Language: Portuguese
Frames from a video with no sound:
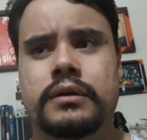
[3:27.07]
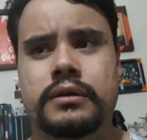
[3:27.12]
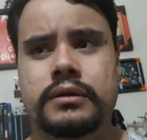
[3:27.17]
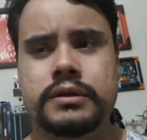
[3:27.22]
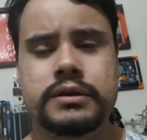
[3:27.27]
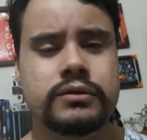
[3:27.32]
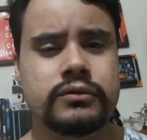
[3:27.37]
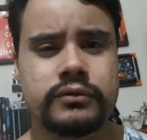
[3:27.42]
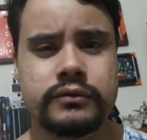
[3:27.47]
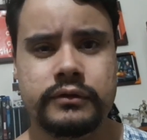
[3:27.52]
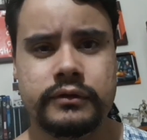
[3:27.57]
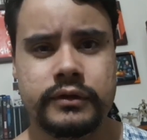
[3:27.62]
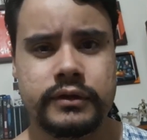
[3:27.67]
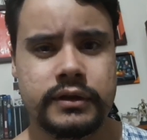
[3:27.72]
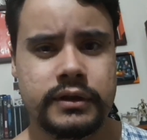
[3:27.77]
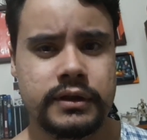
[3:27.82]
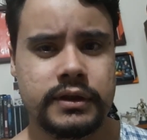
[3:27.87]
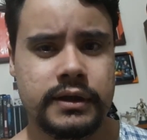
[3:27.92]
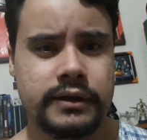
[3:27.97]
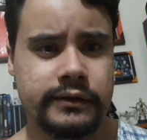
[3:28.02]
E,
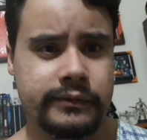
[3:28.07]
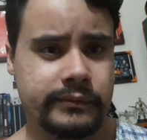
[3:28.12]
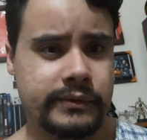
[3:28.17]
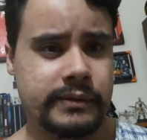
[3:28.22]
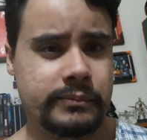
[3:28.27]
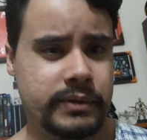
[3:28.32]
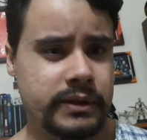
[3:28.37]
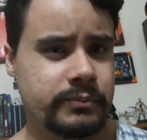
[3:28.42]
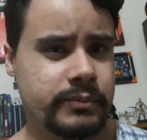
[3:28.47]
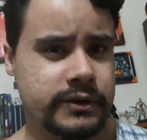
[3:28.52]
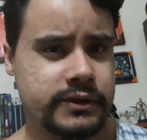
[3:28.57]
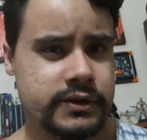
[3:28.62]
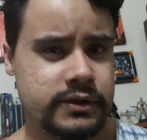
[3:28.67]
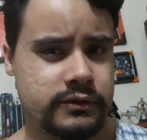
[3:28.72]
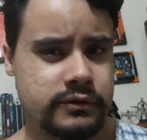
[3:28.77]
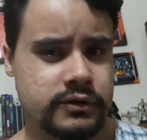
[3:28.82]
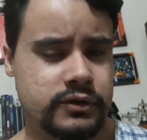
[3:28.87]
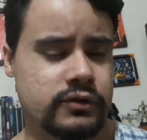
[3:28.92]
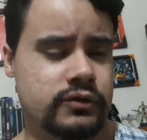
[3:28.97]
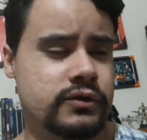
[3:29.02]
e, é bem parecido
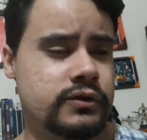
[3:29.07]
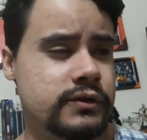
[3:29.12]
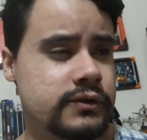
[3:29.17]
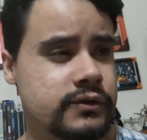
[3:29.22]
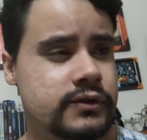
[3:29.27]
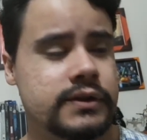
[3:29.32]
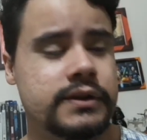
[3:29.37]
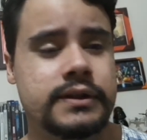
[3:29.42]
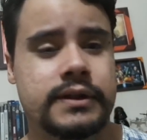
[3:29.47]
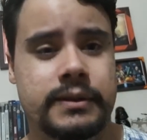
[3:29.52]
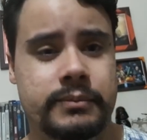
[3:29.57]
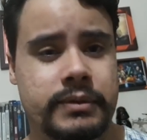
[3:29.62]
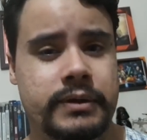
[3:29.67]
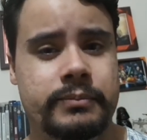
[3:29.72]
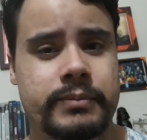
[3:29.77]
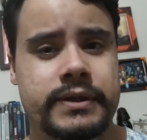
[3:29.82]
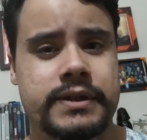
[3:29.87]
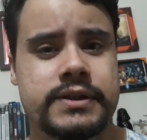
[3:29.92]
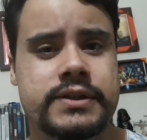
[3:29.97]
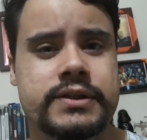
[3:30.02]
com Jesus Cristo, sim, é bem
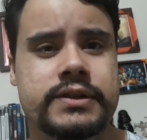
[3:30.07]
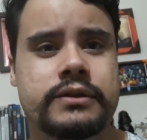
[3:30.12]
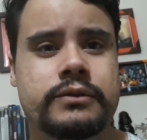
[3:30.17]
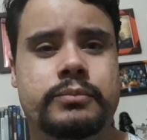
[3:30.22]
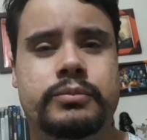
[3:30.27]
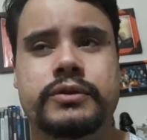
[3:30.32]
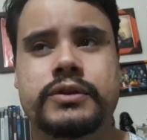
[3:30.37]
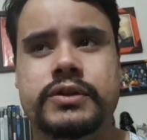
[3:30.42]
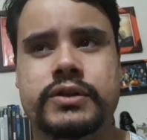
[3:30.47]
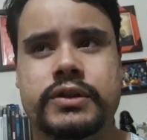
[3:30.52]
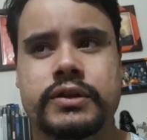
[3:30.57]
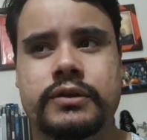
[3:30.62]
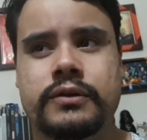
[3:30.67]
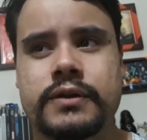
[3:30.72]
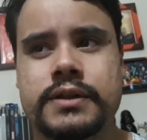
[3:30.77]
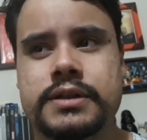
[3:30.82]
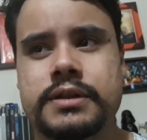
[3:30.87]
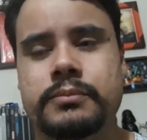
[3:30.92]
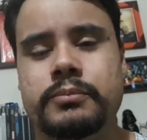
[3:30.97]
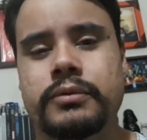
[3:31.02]
parecido. Por isso que deu
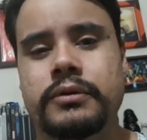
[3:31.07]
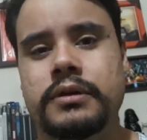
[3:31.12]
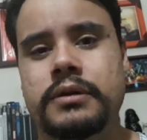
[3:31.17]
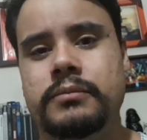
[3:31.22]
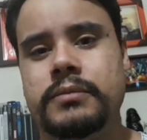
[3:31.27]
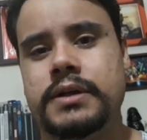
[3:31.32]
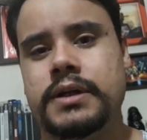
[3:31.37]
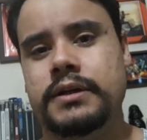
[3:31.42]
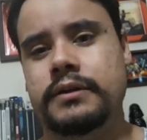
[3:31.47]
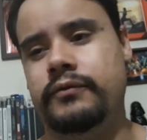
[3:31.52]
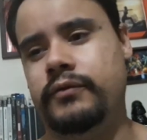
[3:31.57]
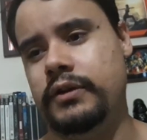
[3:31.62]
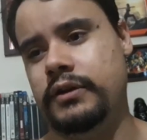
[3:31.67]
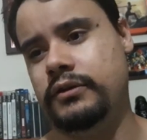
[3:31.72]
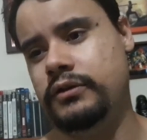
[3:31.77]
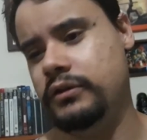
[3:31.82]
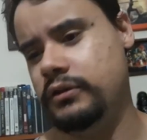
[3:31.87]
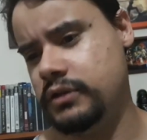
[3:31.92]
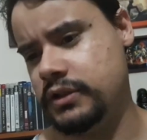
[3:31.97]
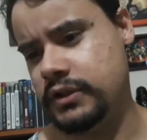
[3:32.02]
essa polêmica aí. Falei,
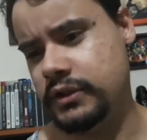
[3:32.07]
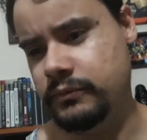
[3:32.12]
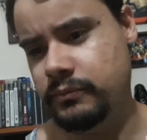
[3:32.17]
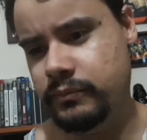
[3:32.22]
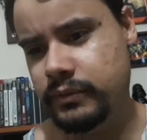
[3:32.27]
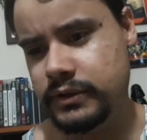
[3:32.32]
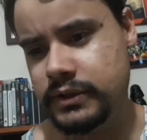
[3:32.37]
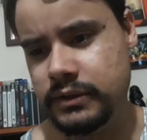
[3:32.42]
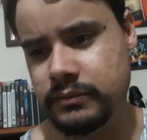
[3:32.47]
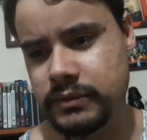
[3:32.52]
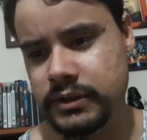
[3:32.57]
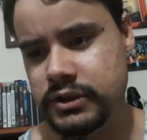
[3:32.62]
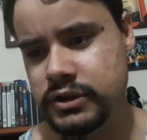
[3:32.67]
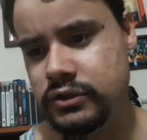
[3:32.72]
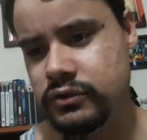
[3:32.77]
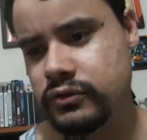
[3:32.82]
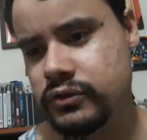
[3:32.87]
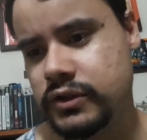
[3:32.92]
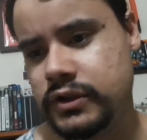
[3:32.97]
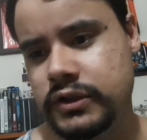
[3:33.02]
nossa, depois a imagem de
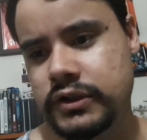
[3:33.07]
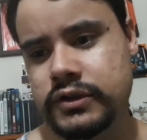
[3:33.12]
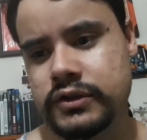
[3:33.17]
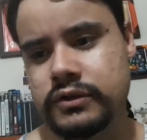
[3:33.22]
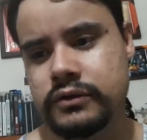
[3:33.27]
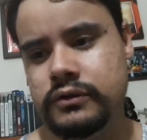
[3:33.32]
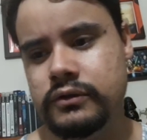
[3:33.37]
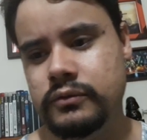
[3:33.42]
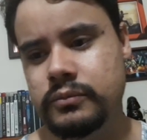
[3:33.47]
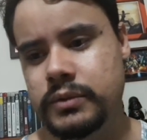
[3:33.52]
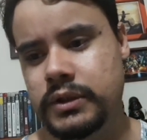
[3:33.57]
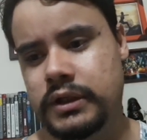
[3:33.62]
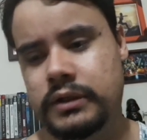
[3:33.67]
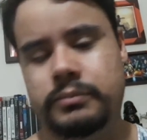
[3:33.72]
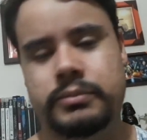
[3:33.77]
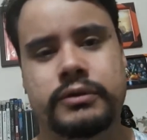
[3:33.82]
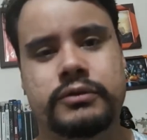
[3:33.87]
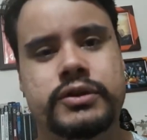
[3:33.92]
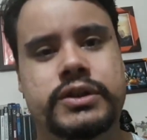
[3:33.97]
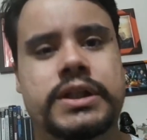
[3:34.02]
Jesus Cristo andou humilhado
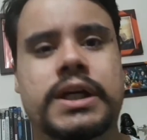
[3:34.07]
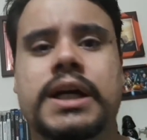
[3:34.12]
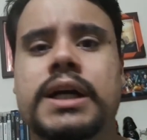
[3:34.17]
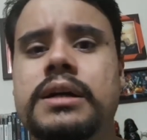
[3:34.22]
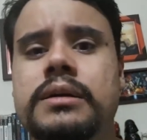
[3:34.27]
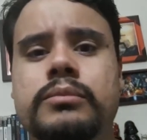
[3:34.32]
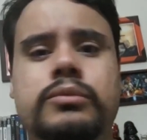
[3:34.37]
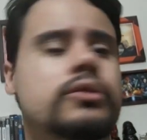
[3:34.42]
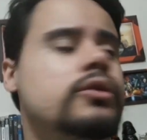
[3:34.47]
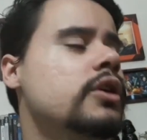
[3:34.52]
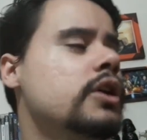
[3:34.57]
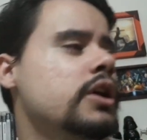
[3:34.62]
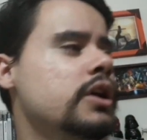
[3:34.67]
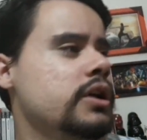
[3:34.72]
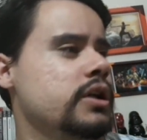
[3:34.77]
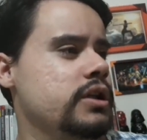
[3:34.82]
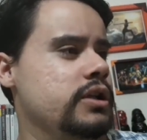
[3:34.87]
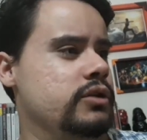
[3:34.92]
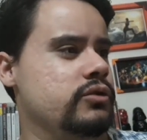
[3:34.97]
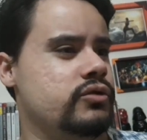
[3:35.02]
pelo diabo
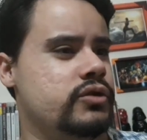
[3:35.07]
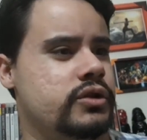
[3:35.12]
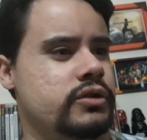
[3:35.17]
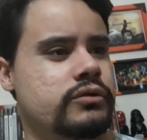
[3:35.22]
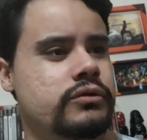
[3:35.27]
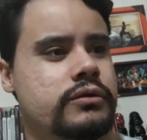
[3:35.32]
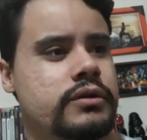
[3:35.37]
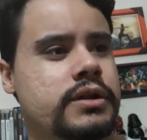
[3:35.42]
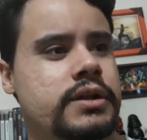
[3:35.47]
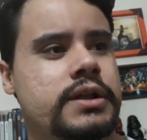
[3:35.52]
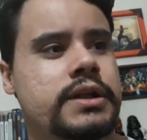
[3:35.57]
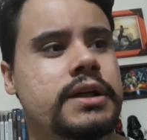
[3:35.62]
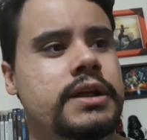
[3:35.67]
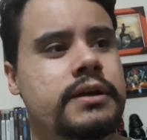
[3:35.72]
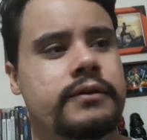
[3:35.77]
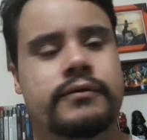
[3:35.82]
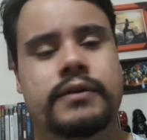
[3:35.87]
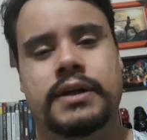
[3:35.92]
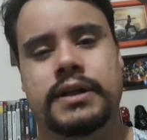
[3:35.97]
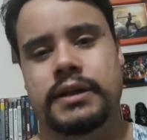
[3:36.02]
e não sei o
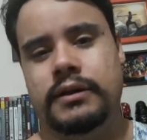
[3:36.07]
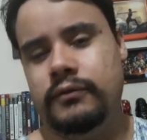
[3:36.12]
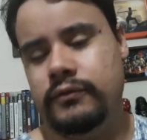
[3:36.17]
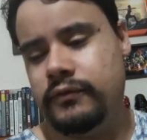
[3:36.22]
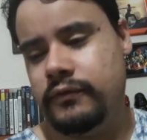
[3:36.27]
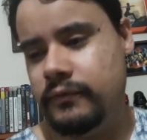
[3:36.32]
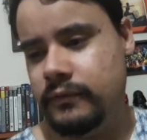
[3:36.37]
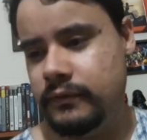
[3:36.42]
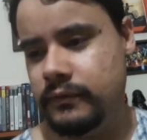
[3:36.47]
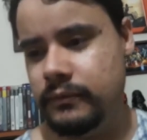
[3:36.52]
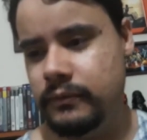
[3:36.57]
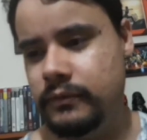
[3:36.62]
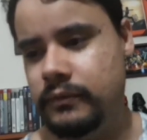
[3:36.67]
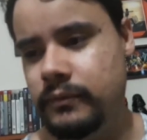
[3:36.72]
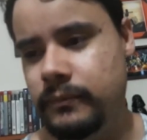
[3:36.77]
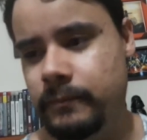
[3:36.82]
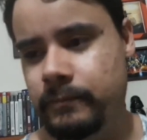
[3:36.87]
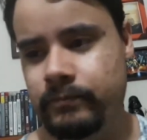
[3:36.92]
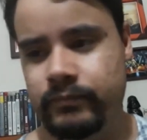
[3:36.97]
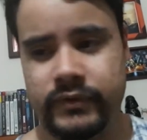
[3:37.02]
que, vai dar um, um
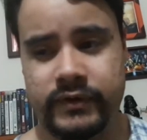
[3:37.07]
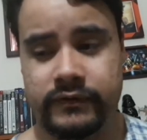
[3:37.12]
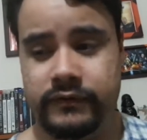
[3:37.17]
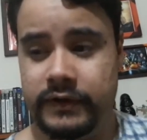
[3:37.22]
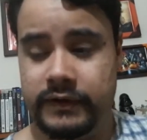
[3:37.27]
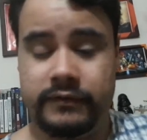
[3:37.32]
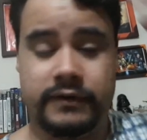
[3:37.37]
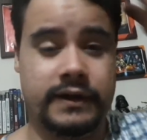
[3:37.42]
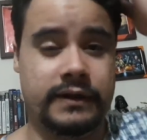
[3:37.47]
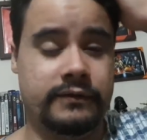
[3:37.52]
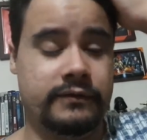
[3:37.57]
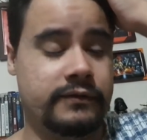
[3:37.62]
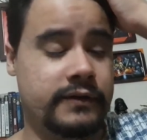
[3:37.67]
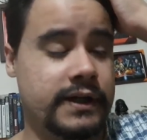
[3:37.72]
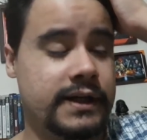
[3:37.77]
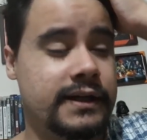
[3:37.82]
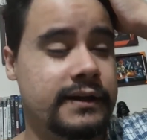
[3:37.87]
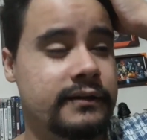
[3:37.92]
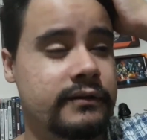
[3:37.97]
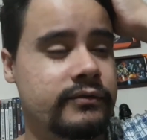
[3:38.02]

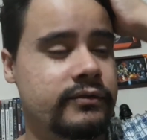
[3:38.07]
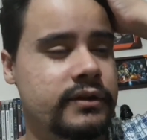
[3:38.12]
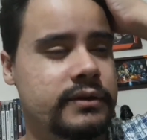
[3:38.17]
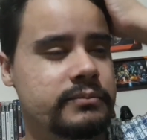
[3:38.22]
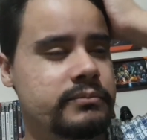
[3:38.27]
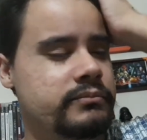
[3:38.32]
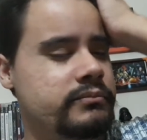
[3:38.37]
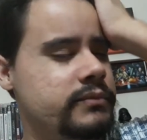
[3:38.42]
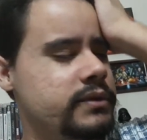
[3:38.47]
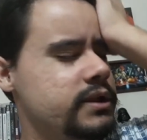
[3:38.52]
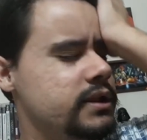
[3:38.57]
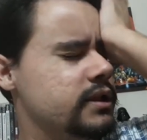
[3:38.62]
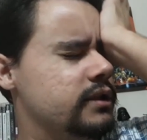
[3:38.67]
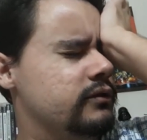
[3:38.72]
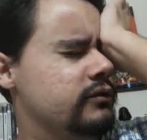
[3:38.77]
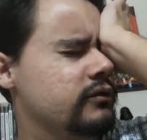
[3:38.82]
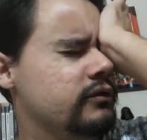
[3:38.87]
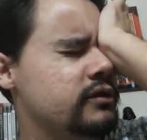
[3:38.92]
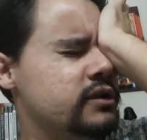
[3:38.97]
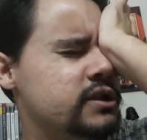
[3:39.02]
fafafá. Eu falei, minha
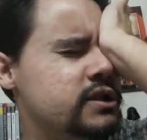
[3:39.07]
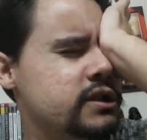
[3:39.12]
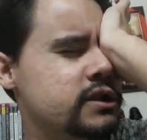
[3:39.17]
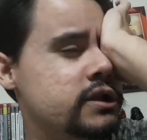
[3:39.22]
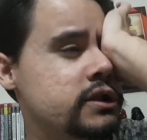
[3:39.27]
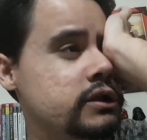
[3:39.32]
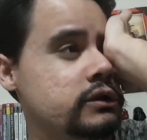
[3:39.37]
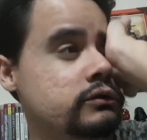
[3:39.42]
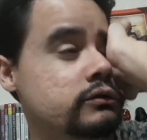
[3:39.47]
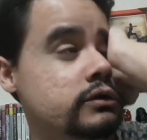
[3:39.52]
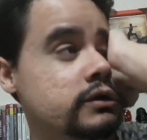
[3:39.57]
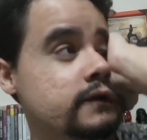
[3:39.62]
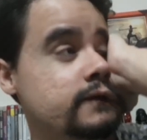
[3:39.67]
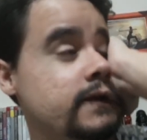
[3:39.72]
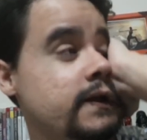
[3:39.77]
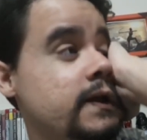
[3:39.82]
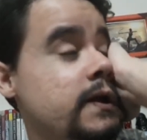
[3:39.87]
nossa senhora.